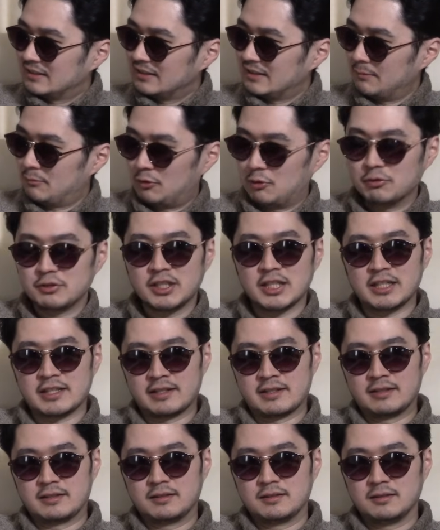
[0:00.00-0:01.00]
でも本
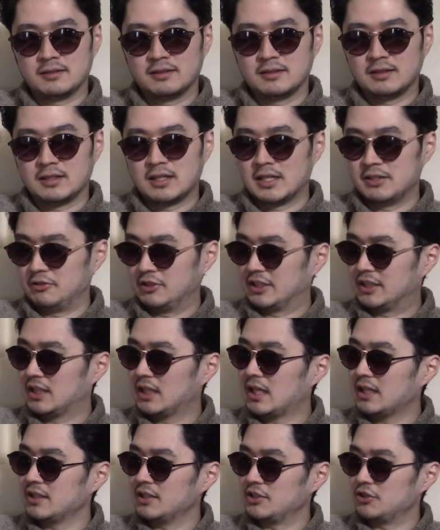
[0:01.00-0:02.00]
人あの言っ
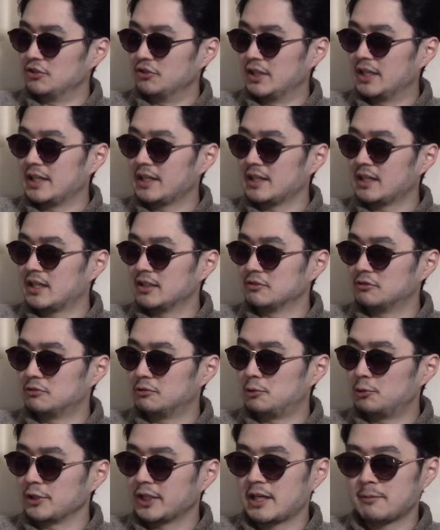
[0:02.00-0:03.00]
てたんですよね、あ
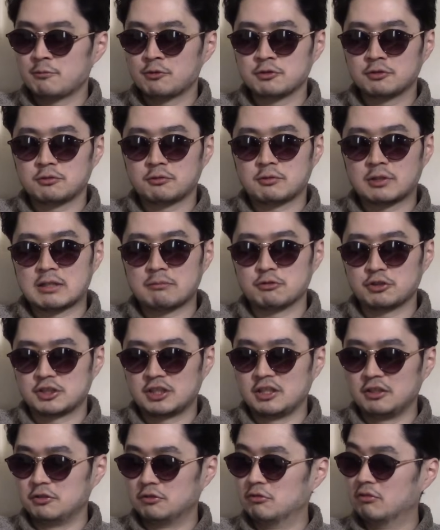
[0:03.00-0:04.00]
のホリエモンとコラボし
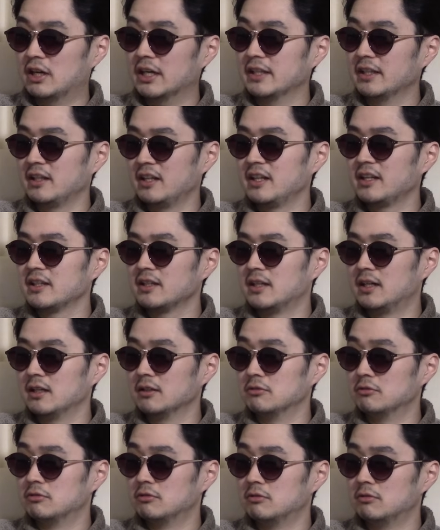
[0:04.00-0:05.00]
てる動画でね、あ
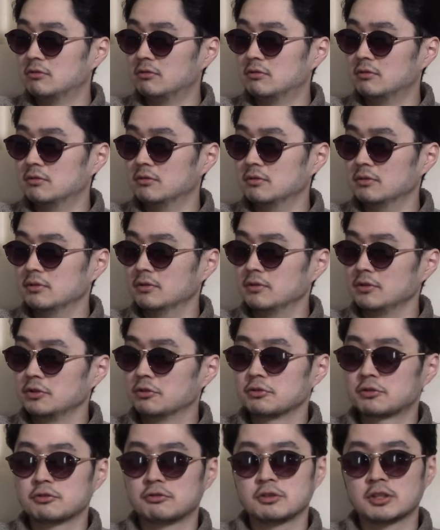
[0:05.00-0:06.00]
の
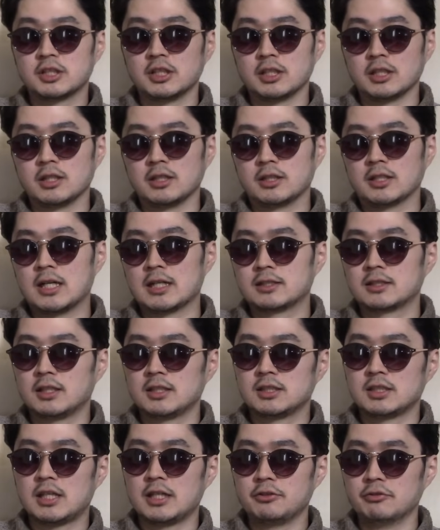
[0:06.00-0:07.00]
幼少期学
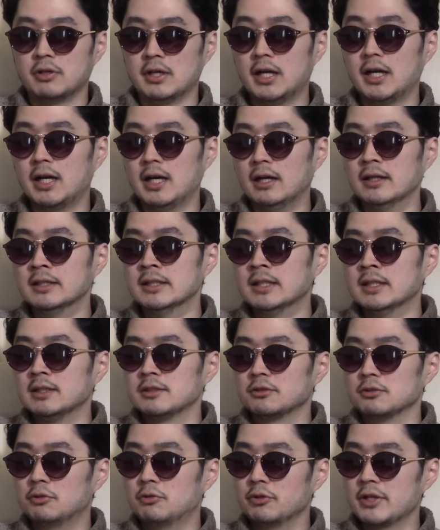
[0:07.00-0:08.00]
生時代とか
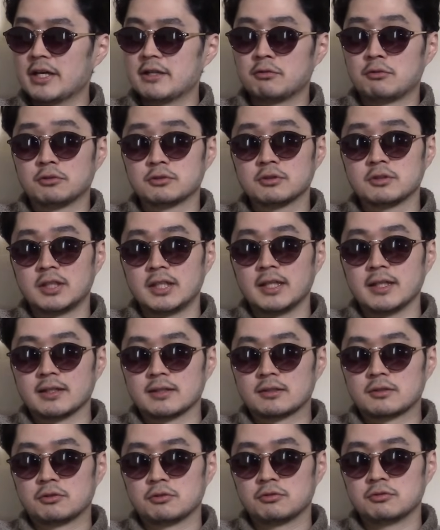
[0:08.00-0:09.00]
その親のこと
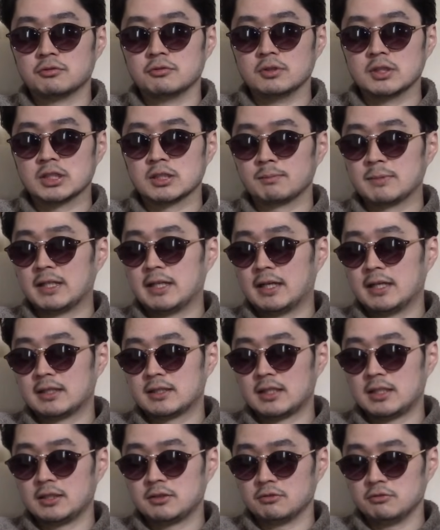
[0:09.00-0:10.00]
でちょっといじめられ
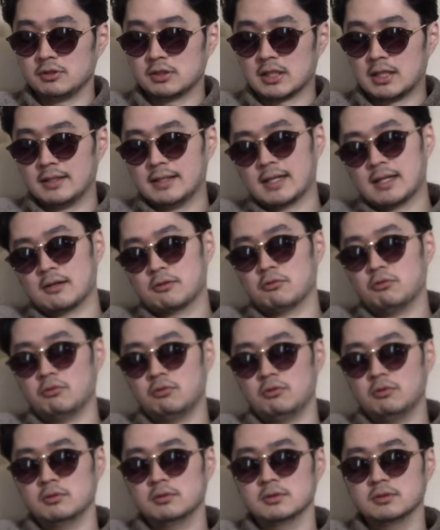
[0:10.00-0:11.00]
たりというか、なんか
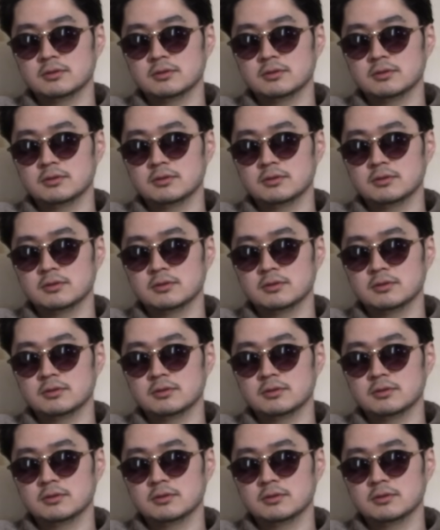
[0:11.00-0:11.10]
こ